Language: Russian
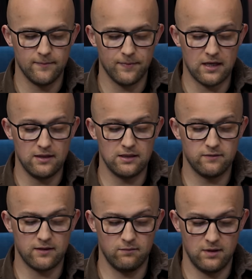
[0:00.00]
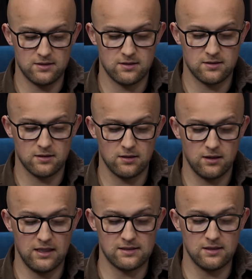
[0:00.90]
Один-два в месяц
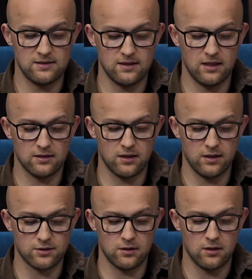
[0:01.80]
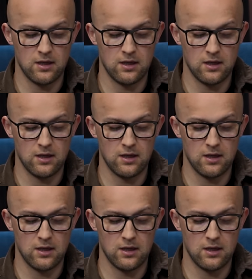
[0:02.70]
если не секрет, конечно.